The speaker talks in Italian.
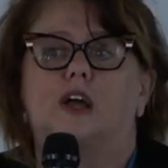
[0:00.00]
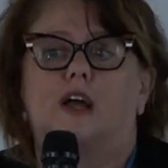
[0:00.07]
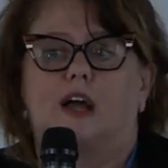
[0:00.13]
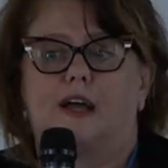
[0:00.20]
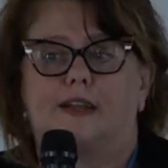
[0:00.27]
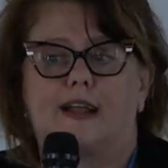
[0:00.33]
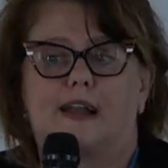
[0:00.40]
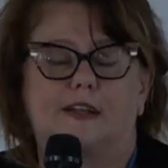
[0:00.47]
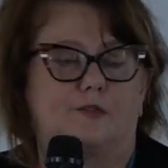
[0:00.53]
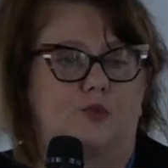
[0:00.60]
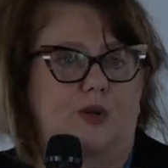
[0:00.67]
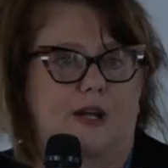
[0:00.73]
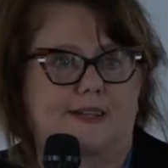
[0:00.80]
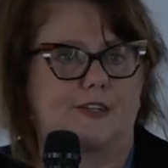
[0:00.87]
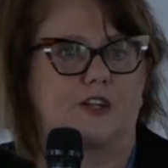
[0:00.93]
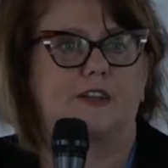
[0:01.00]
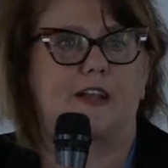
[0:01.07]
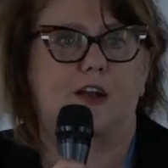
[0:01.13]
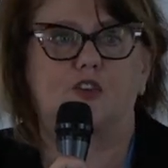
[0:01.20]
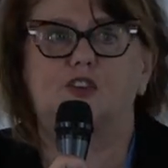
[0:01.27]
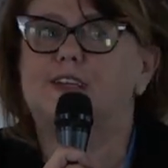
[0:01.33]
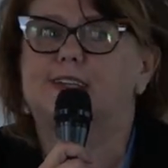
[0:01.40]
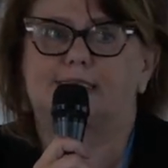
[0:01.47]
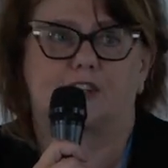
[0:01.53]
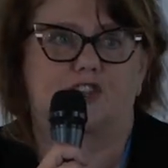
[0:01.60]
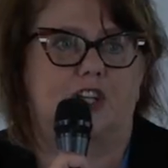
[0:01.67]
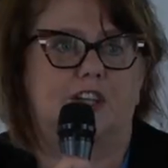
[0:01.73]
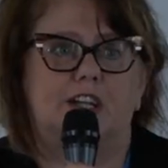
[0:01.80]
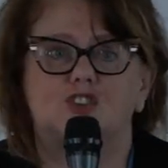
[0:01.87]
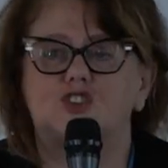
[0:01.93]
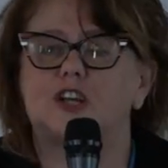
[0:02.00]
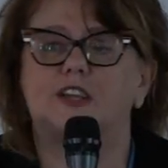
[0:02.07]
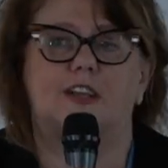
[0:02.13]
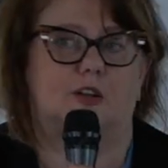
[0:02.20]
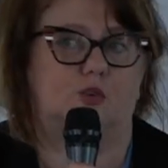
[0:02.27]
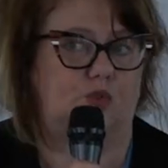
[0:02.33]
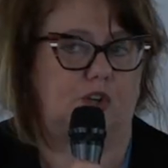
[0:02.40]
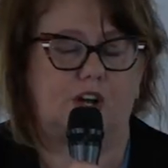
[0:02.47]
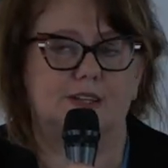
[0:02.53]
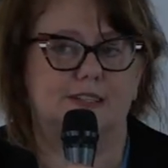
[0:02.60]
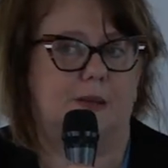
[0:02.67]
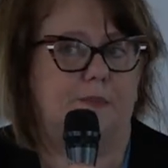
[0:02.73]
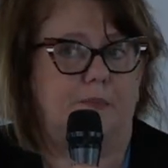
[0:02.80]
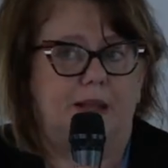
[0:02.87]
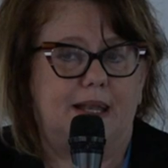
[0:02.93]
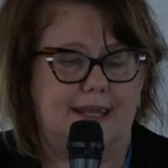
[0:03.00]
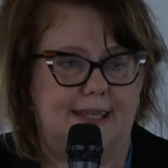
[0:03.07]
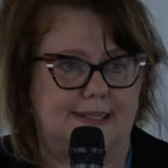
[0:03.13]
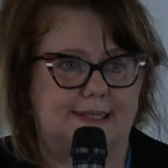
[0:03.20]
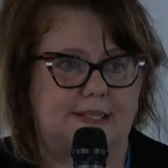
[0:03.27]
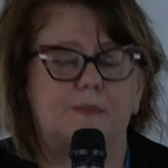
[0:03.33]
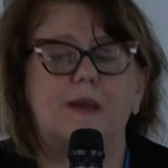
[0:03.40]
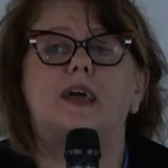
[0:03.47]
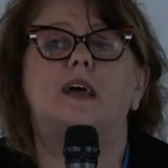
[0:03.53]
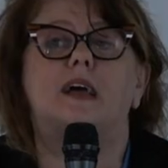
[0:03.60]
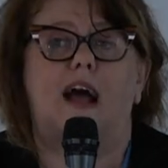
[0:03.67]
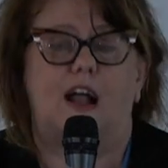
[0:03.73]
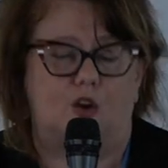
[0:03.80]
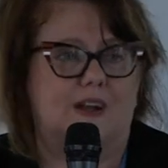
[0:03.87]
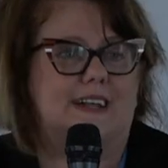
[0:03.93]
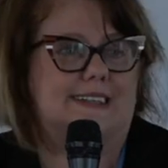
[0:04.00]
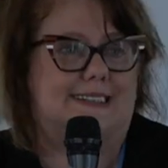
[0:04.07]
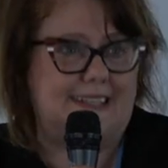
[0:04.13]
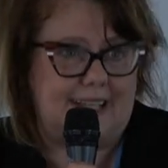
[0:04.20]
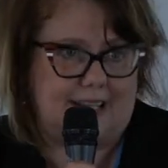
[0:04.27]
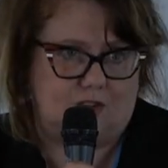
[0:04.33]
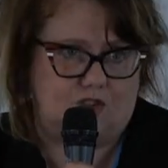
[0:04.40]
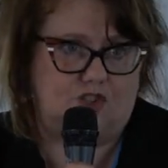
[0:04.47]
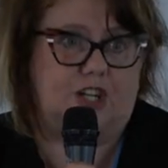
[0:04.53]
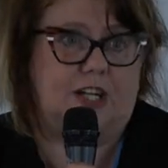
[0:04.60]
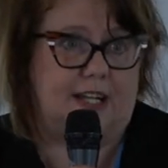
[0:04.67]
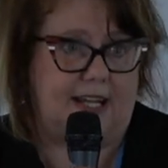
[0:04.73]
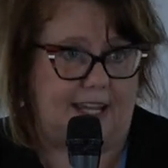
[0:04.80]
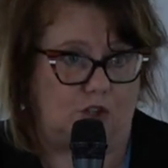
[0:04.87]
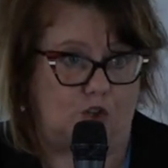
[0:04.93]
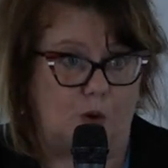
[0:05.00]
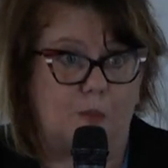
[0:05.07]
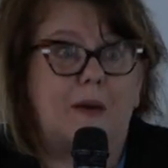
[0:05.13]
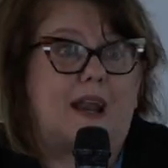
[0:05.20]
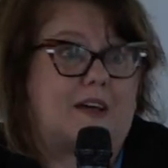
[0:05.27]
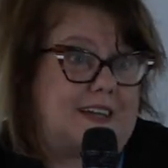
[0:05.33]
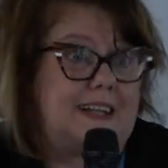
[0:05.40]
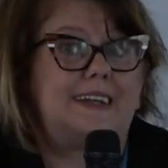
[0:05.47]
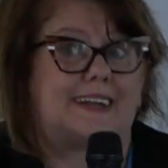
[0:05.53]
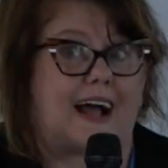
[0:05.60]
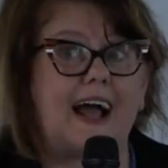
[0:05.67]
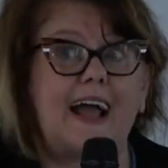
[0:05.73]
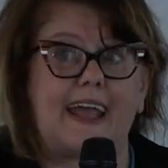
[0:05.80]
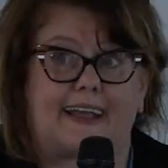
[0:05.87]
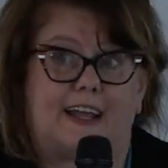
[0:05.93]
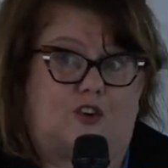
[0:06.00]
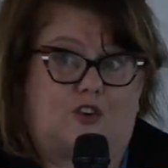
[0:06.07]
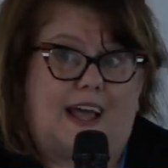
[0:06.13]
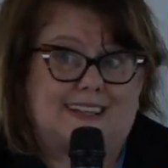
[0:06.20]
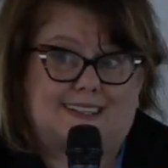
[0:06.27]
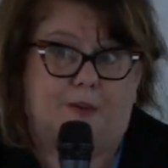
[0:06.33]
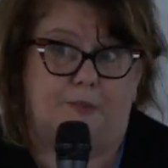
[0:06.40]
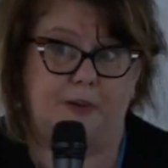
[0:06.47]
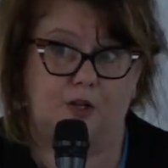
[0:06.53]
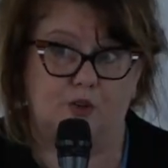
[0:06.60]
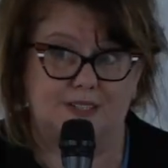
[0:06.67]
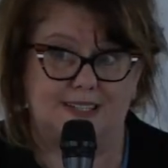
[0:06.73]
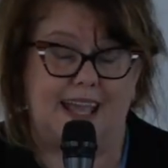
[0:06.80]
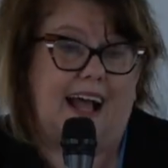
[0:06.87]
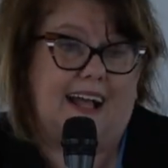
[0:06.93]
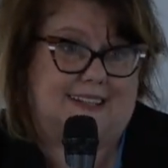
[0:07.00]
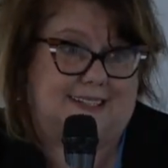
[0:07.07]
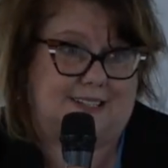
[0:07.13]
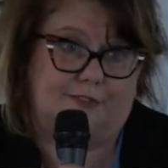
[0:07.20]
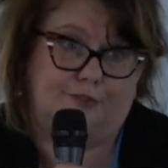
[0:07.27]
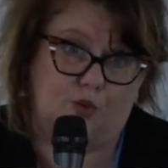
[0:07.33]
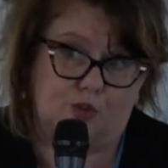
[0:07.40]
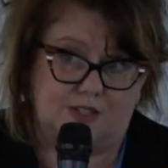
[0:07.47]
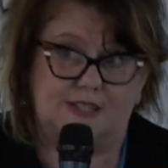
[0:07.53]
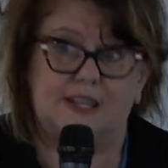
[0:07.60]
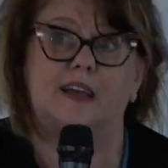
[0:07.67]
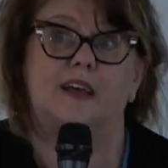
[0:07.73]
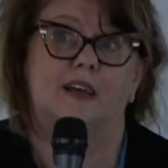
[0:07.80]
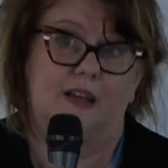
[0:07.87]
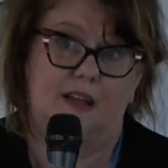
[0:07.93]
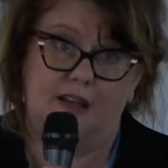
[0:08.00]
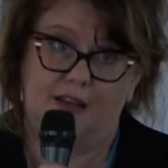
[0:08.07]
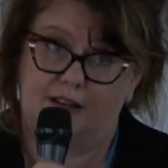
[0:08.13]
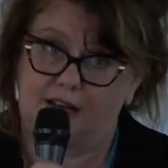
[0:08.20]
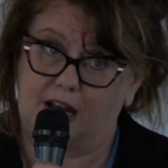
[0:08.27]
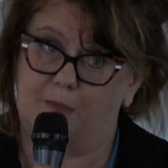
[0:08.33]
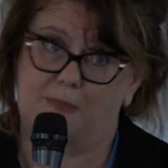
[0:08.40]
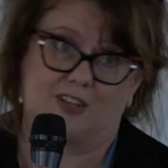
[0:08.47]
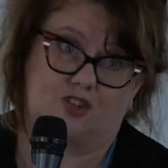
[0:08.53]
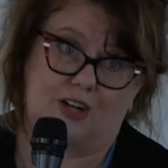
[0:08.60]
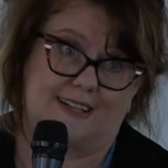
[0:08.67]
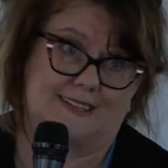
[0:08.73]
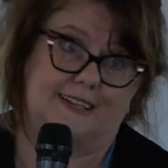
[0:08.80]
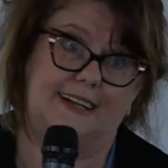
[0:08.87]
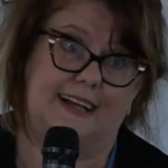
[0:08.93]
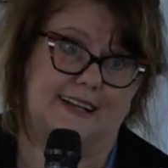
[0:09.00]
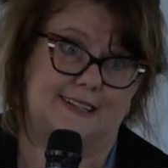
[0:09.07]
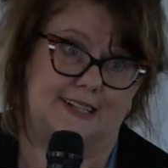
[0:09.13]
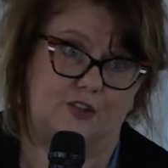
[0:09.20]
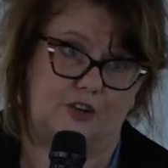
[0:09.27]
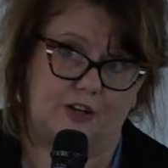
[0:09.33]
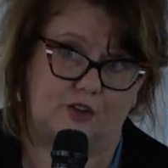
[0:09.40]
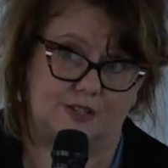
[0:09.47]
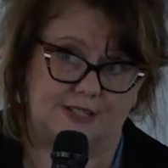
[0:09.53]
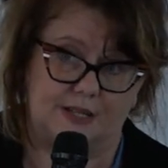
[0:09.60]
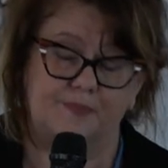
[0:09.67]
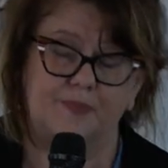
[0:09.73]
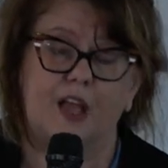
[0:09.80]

eh, della divulgazione delle notizie, eccetera, eccetera, tutte cose bellissime, allora sì, ci credo, ma la verità è che non è sempre così, anzi, forse nella maggioranza dei casi non è così.